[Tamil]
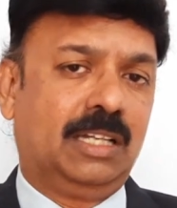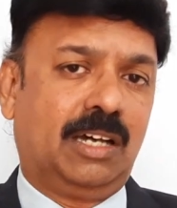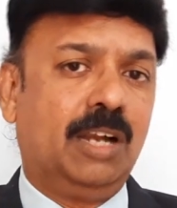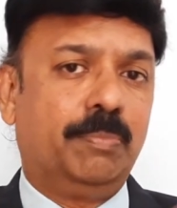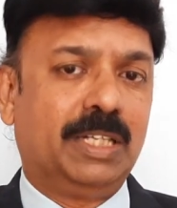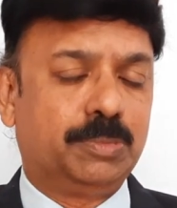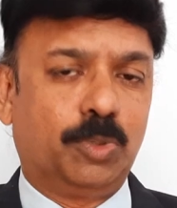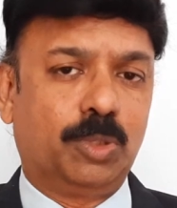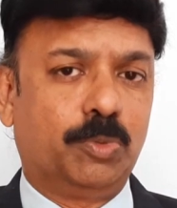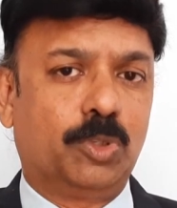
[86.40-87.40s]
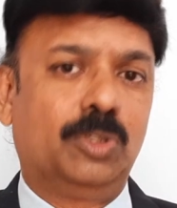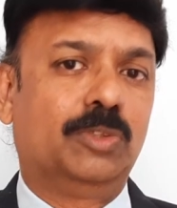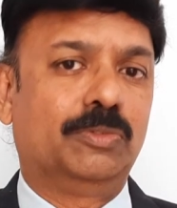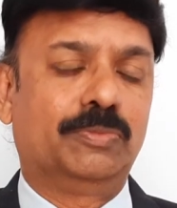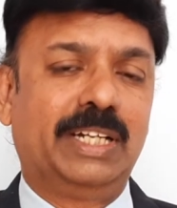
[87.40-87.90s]
ஆல் பாஸ் போட
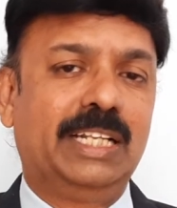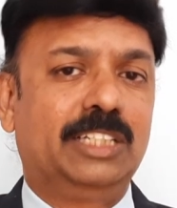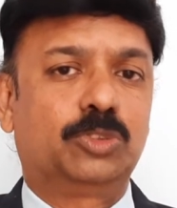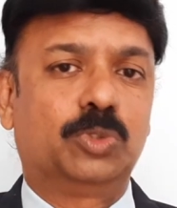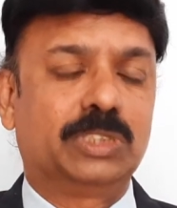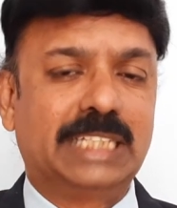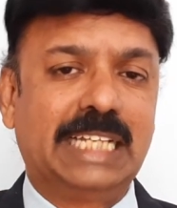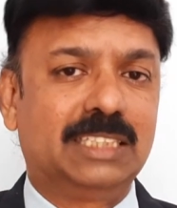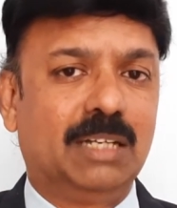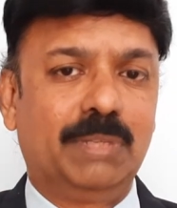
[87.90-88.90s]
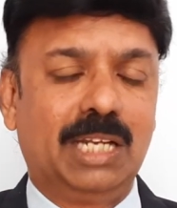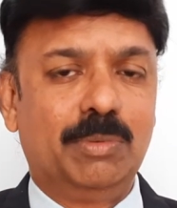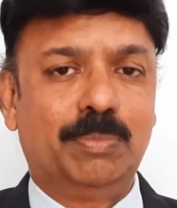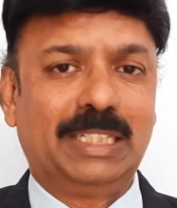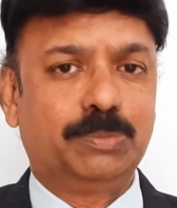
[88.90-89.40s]
போகிறோம் ஃபைனல் ஸ்டூடெண்ட்ஸ்க்கு எக்ஸாம்
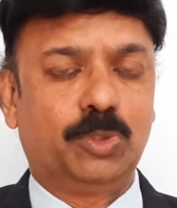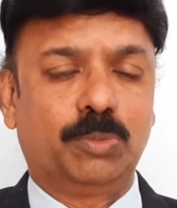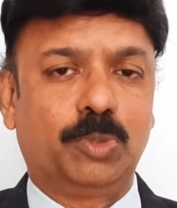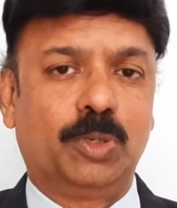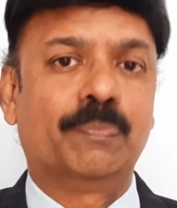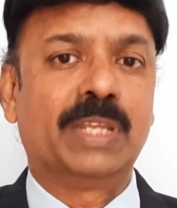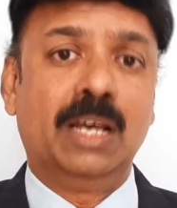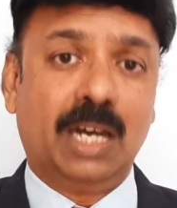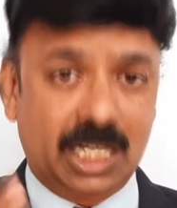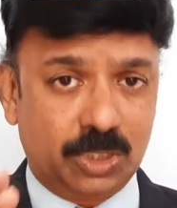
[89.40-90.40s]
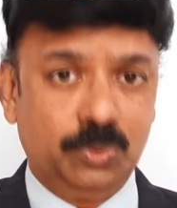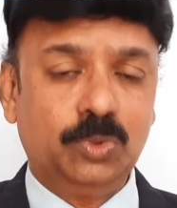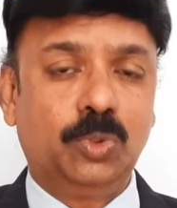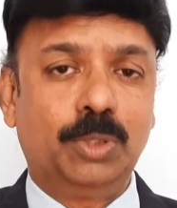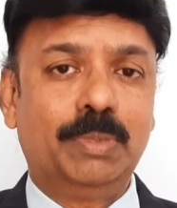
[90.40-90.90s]
இல்லாமல் பாஸ் போட போகிறோம்
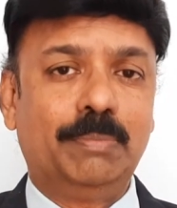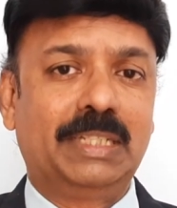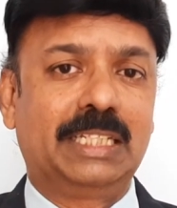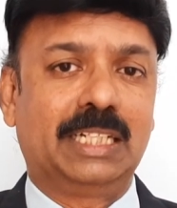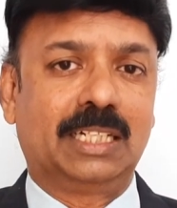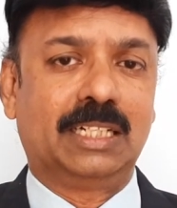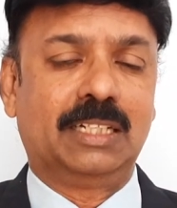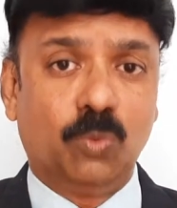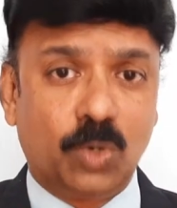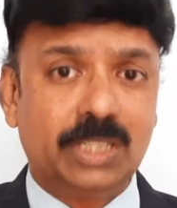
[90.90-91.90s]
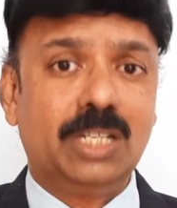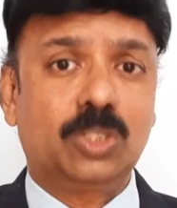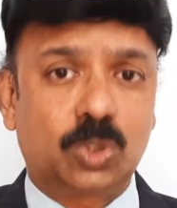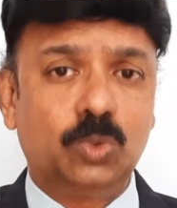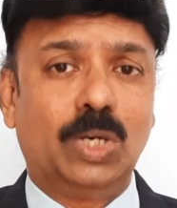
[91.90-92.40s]
அதுவும் குறிப்பாக பார்த்தீங்கன்னாக்கா ஒன்
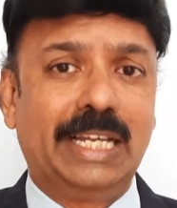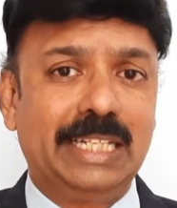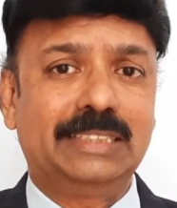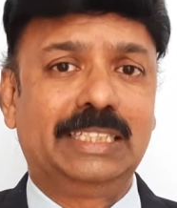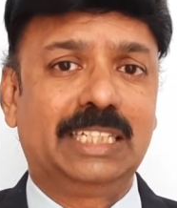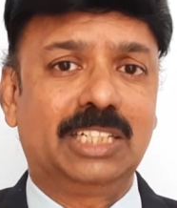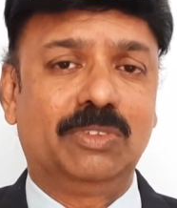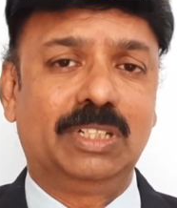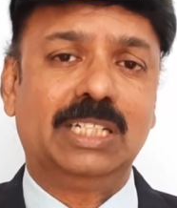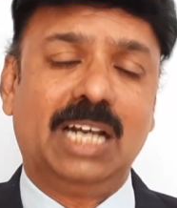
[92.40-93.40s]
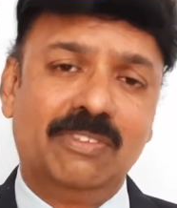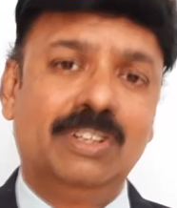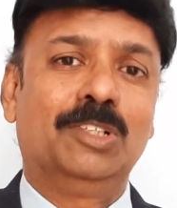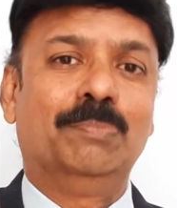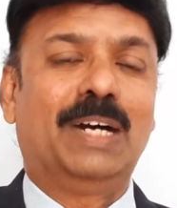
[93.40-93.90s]
ஆர் டூ அரியர்ஸ் இருக்கிறவங்களுக்கு
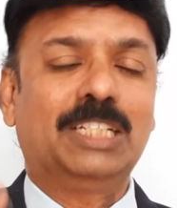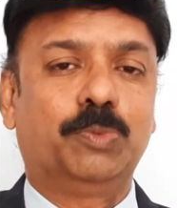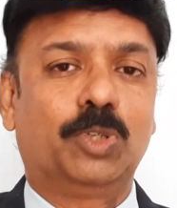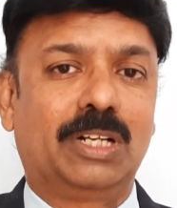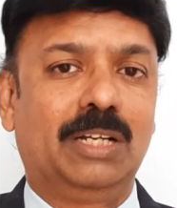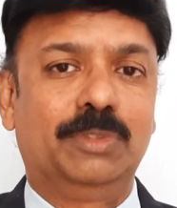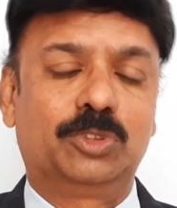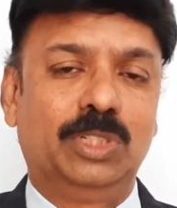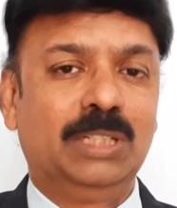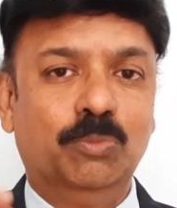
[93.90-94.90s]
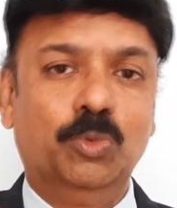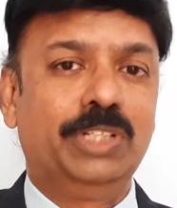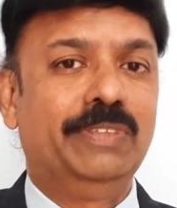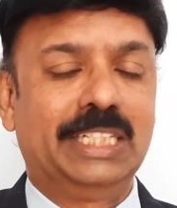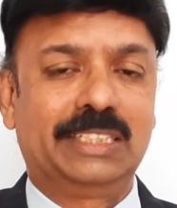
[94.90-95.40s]
அவங்களுக்கும் பாஸ் போட்டலாம் அப்படின்னு சொல்லிட்டு
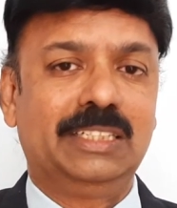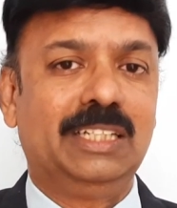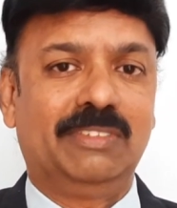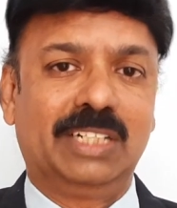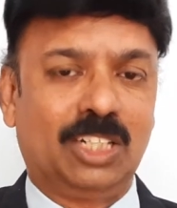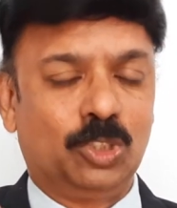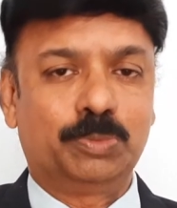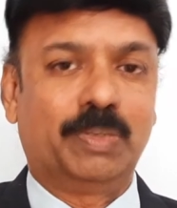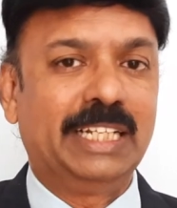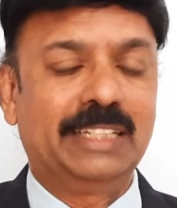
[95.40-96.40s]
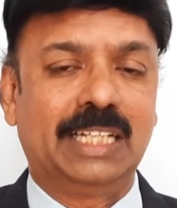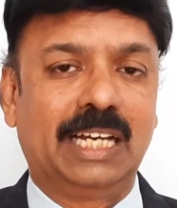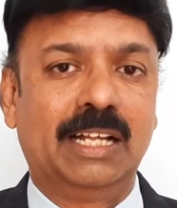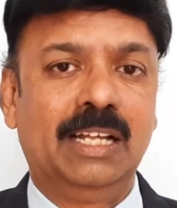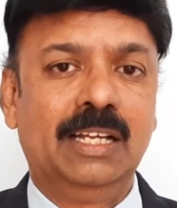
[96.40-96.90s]
முடிவெடுத்து அவங்க அனௌன்ஸ் பண்ணியிருந்தாங்க